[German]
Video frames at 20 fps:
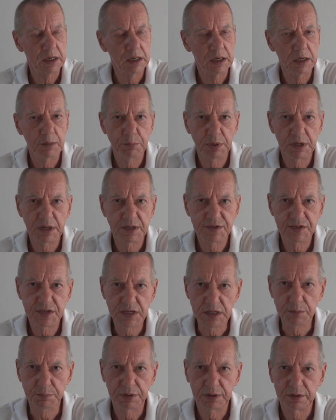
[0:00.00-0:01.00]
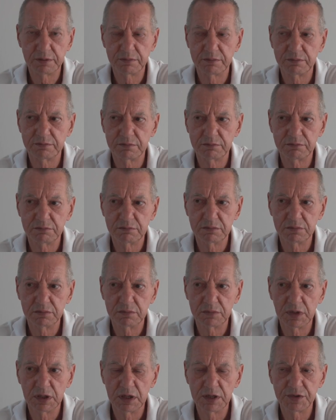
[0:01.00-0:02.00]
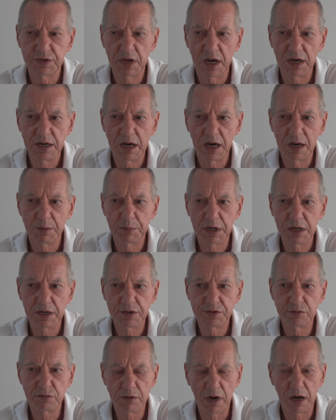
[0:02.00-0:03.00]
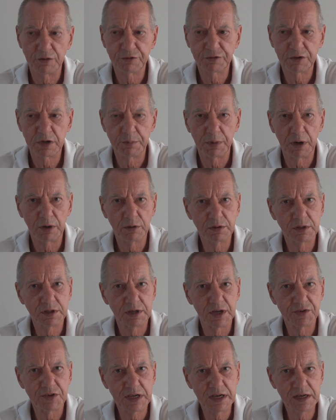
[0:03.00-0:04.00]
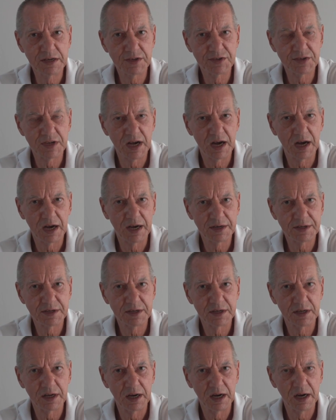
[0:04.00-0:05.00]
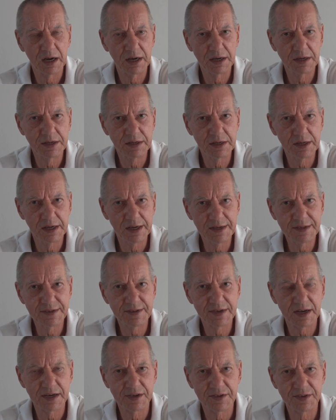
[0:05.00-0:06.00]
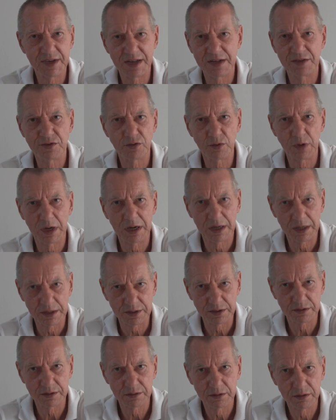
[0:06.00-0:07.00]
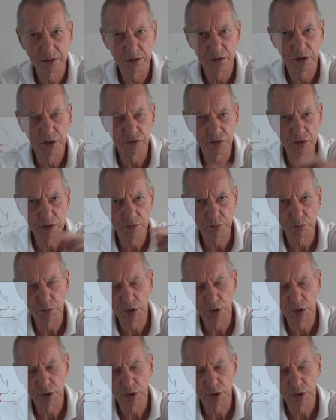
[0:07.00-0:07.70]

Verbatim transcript: Im Prinzip ist ein ABS so aufgebaut, dass jedes Rad einen Drehzahlsensor hat. Das sind